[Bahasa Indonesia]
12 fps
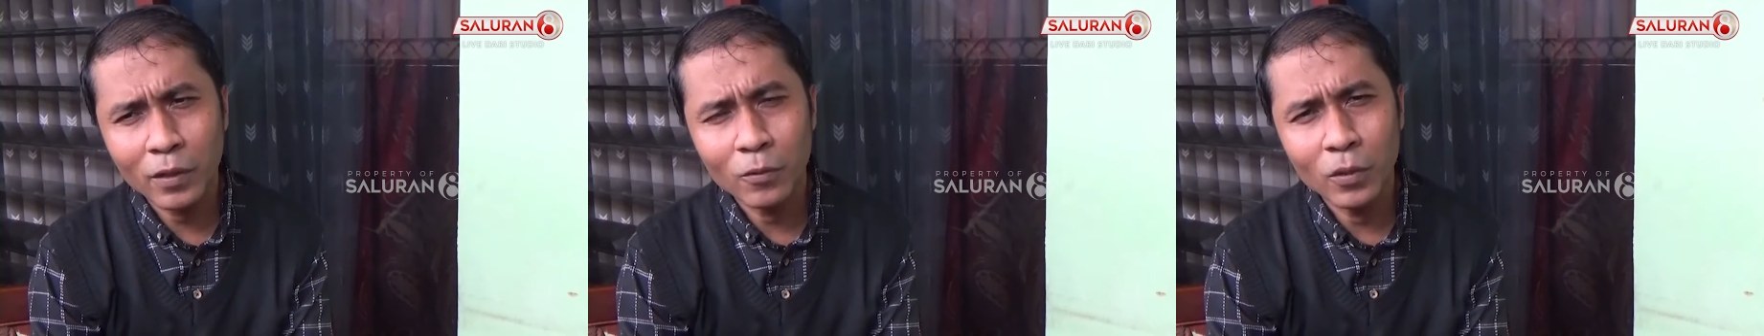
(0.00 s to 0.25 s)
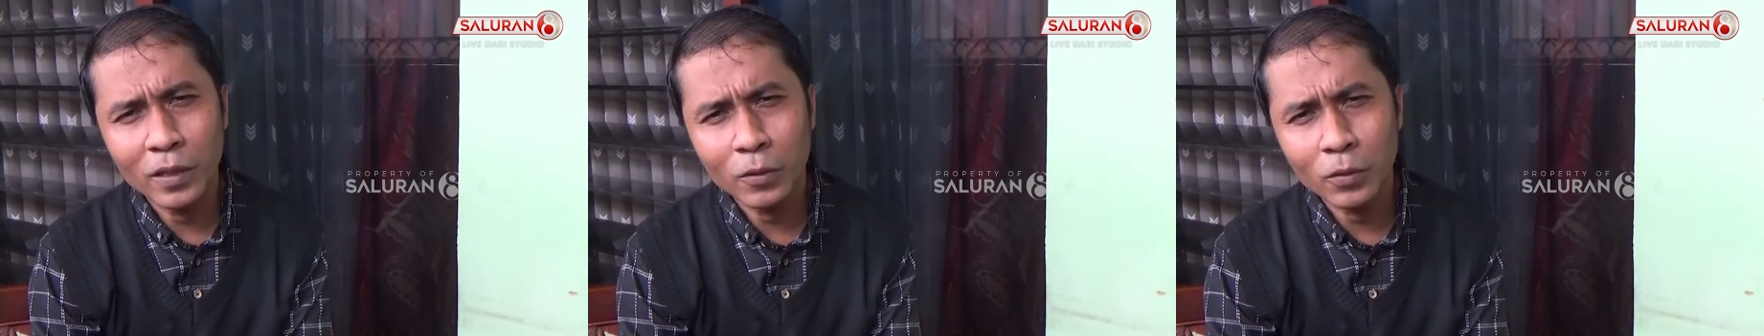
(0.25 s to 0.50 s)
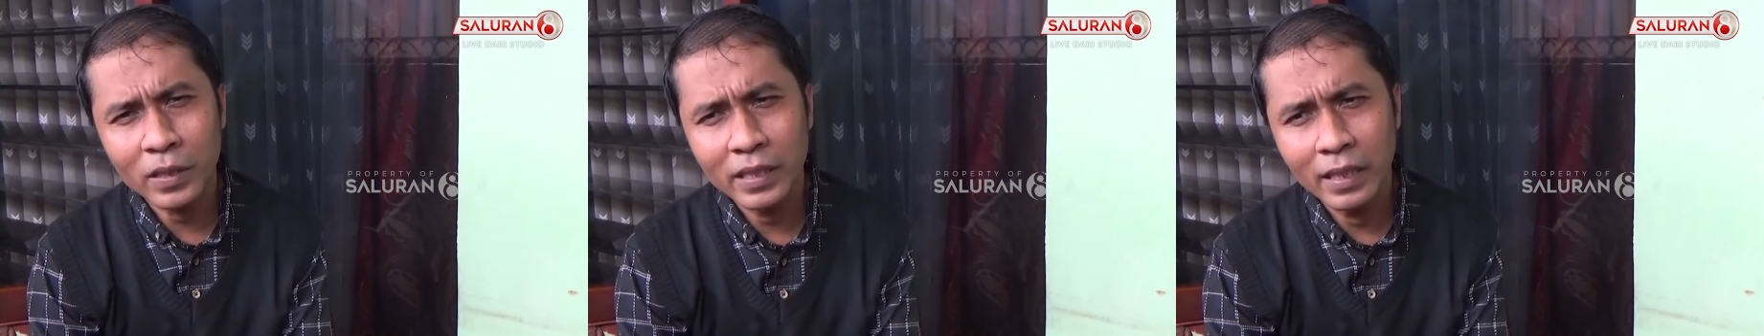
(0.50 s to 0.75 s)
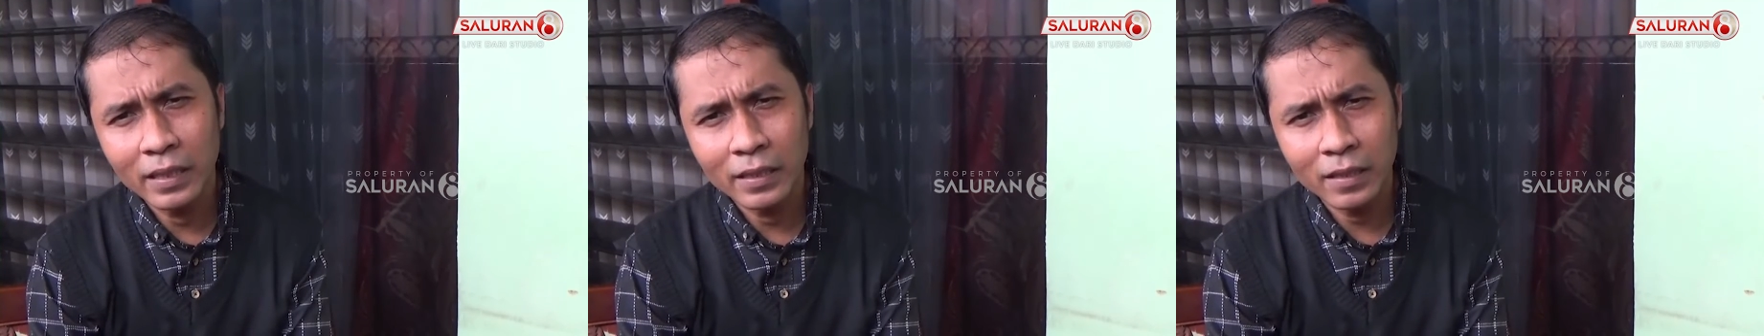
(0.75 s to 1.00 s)
perlu atau
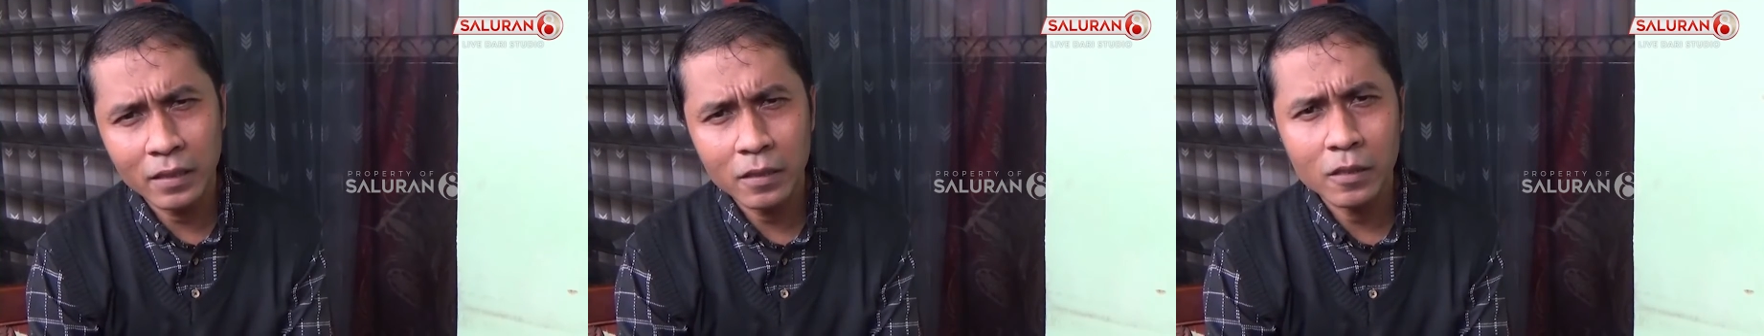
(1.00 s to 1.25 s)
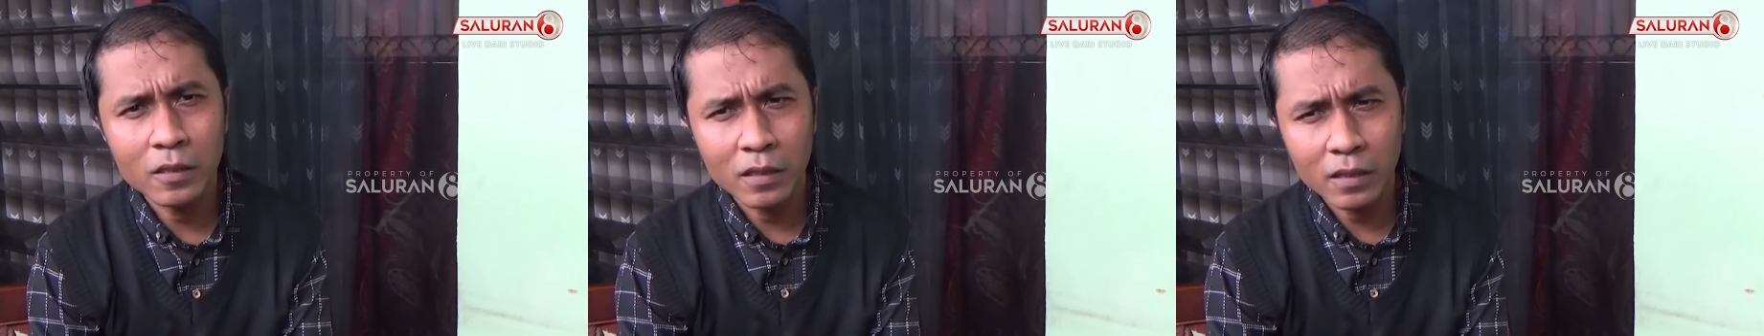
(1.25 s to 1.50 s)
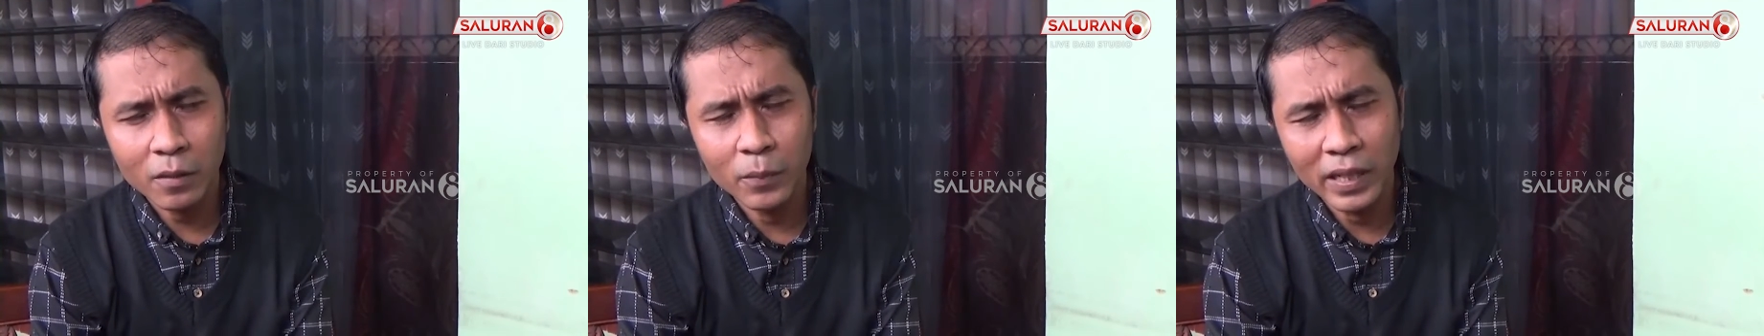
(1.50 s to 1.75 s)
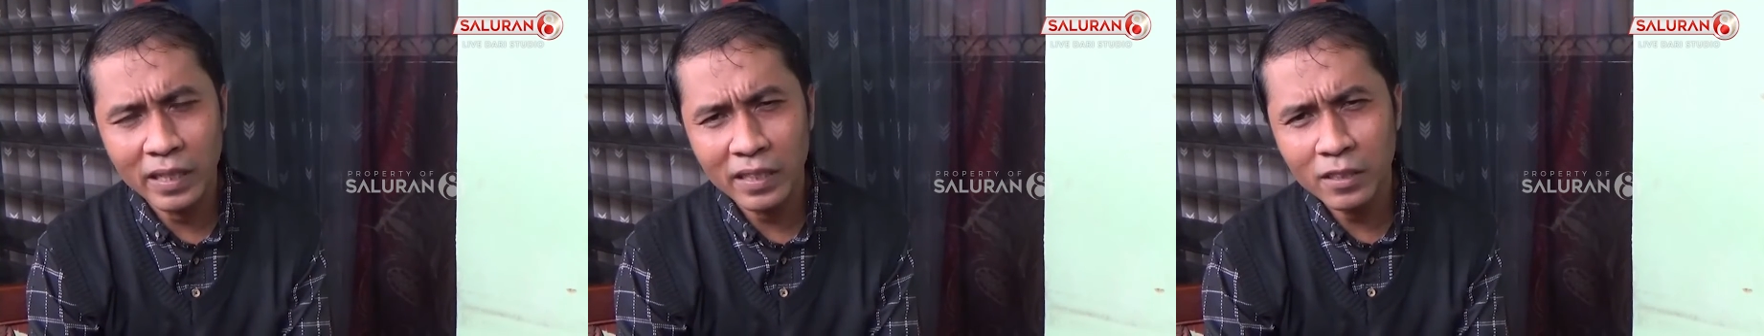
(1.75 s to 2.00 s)
tidaknya,
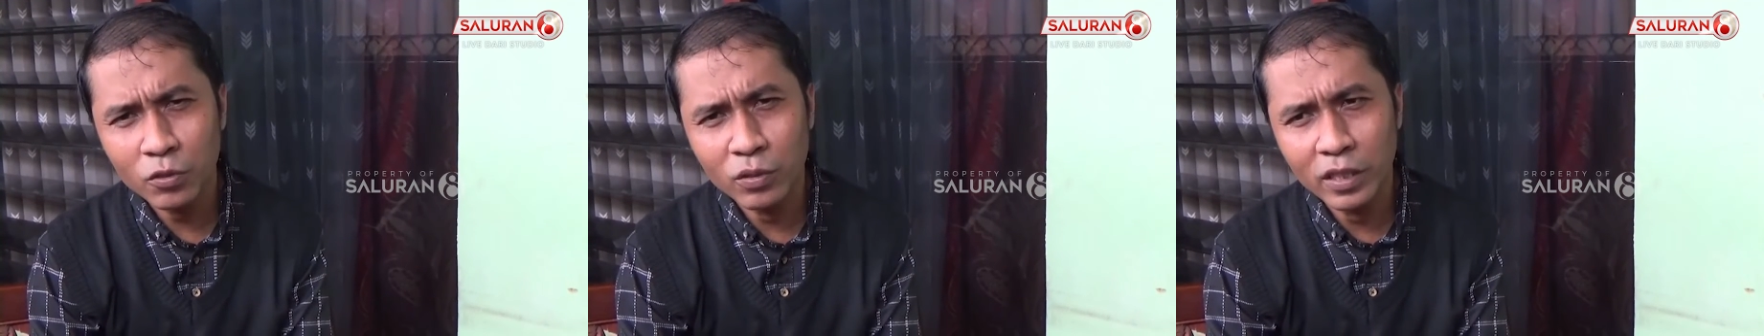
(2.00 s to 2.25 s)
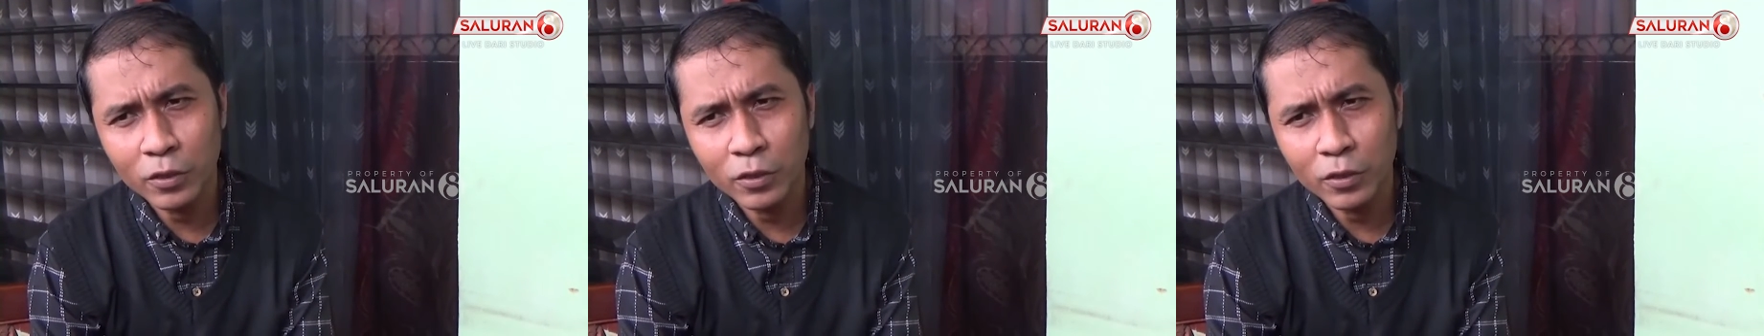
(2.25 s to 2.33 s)
kemarin sudah